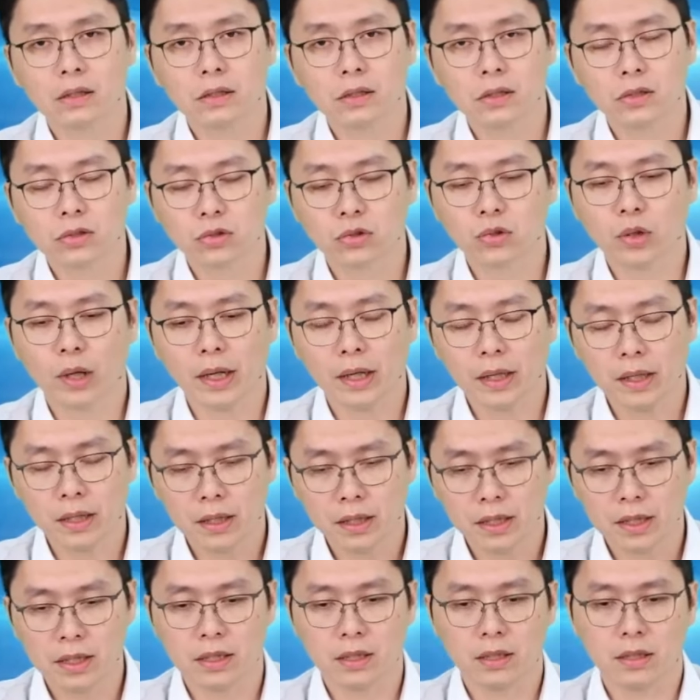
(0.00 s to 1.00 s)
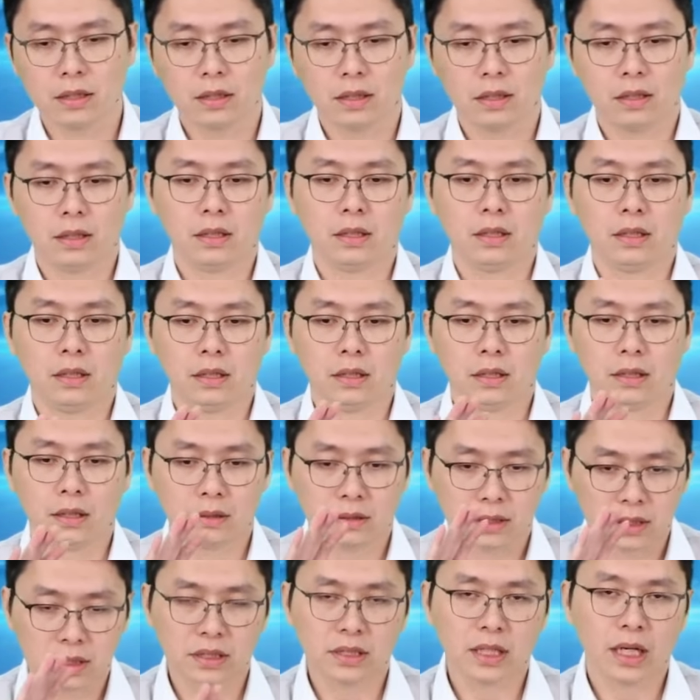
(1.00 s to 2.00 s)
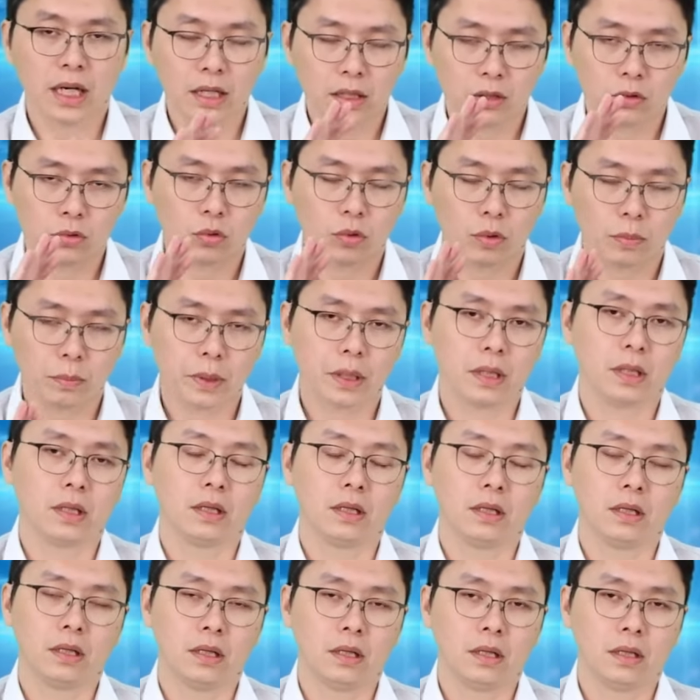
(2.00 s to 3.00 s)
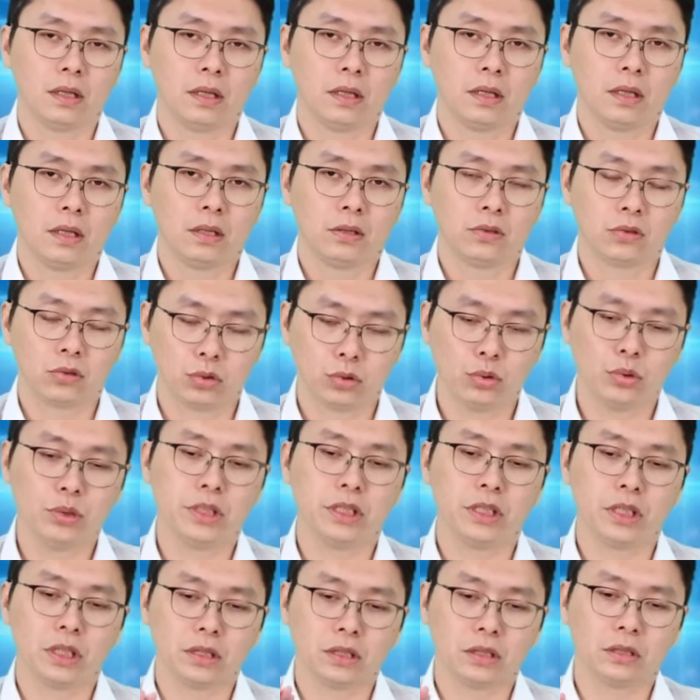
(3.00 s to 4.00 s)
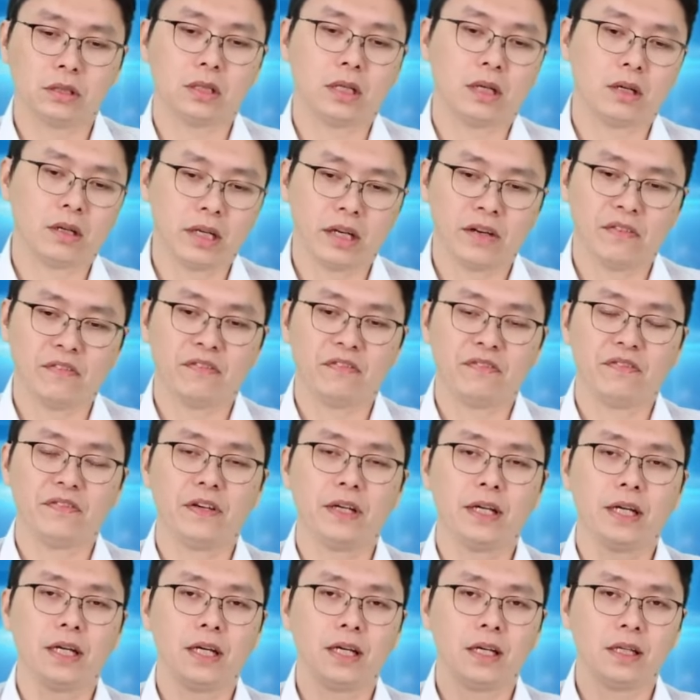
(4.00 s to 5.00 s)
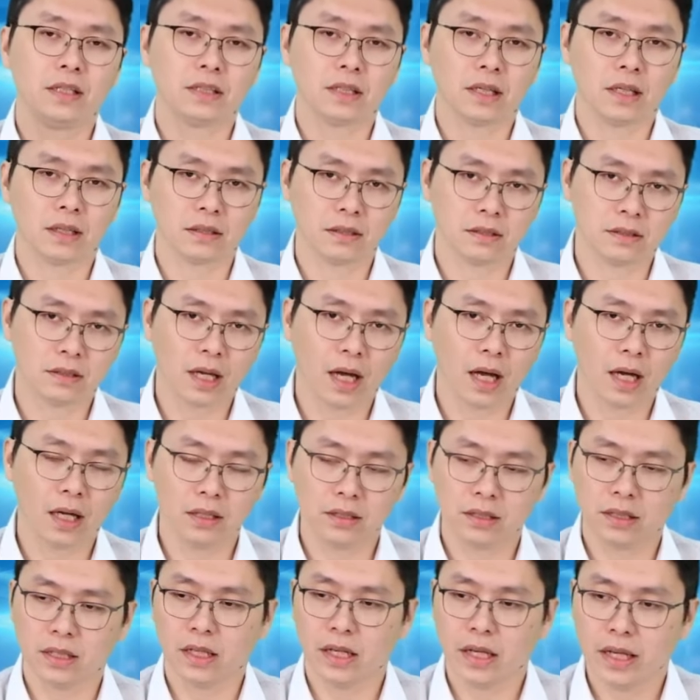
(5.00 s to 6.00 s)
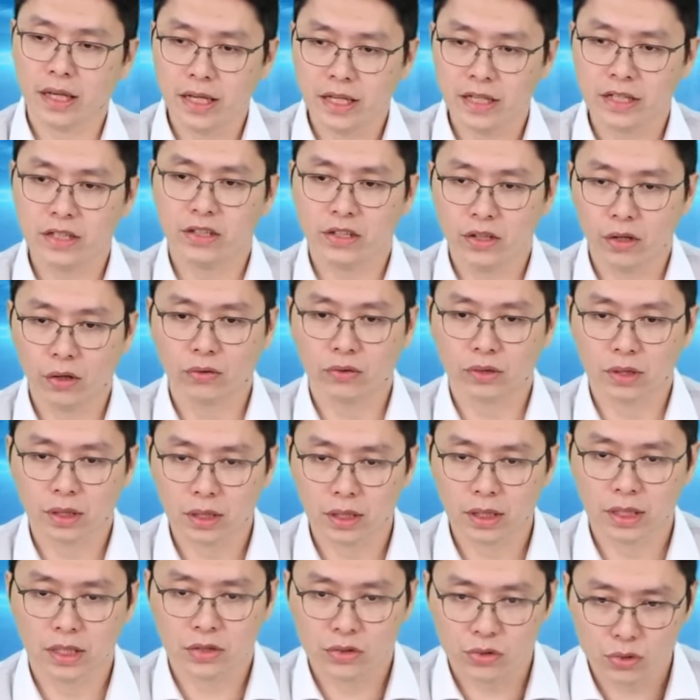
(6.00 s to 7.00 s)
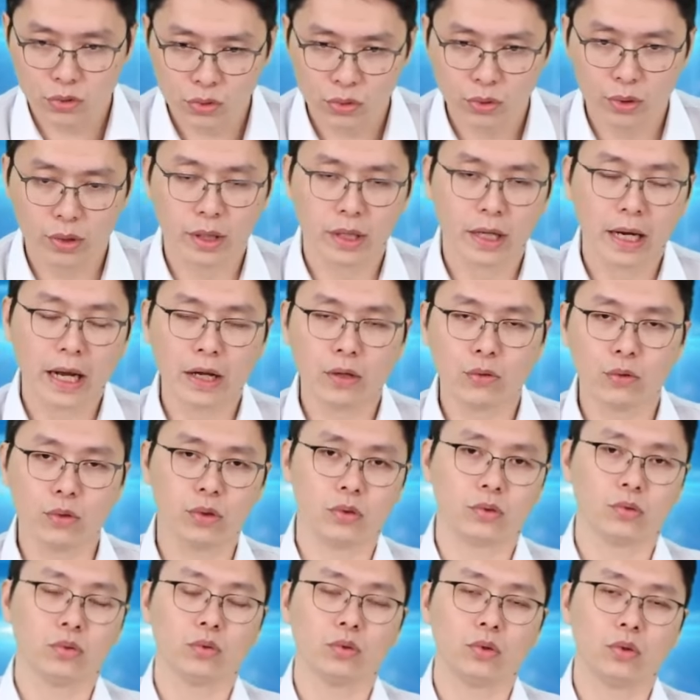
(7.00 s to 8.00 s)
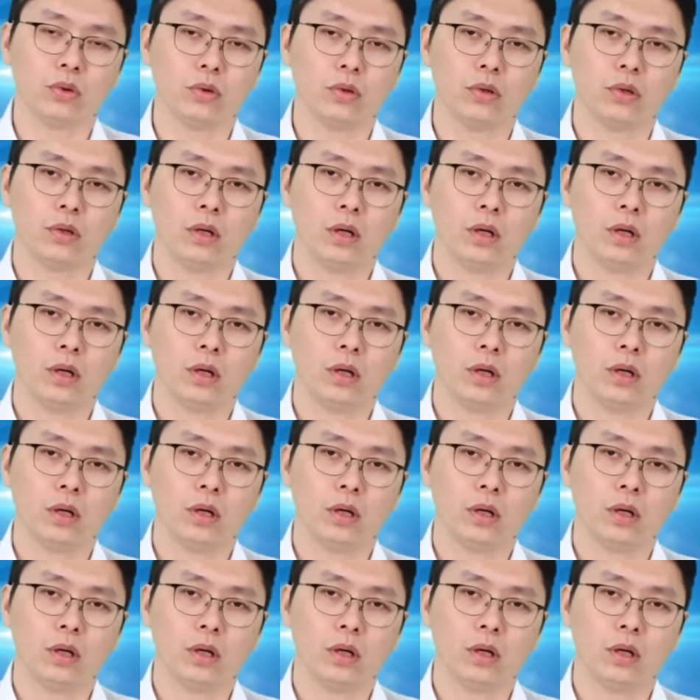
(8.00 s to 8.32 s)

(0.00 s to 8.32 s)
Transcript: 算力要增加很多倍，处理的资料量非常的大，而且应用的人越来越多。